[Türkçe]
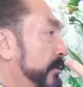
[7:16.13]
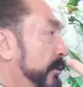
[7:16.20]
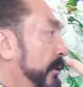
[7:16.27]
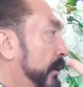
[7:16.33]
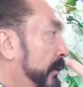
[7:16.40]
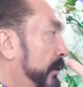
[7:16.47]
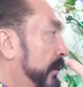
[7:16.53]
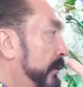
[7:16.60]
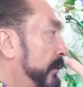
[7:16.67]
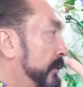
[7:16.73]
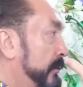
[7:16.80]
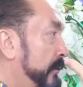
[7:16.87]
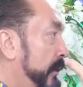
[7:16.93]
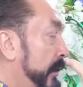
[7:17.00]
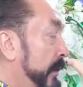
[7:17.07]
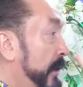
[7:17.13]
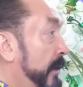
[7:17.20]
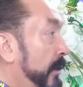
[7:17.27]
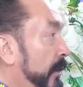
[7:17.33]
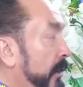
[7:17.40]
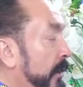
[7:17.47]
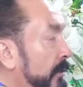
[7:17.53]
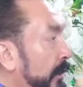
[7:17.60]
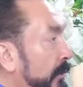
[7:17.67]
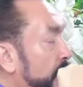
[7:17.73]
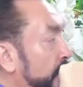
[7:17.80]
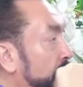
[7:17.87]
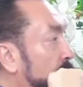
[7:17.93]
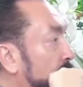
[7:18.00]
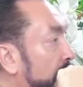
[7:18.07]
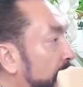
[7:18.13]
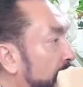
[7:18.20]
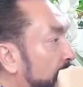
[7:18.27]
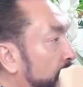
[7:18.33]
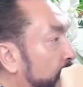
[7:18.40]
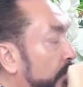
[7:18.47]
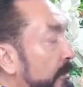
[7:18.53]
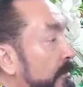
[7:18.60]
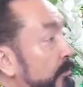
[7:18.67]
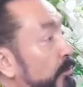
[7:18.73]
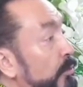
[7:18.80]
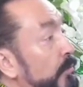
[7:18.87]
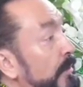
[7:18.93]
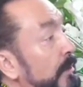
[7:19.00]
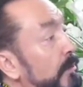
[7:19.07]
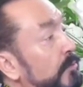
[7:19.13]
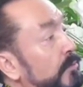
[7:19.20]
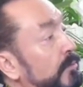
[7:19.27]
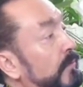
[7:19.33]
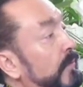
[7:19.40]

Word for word: diyor Allah. Allah'ın üstün ve galip olması müminlerin üstün ve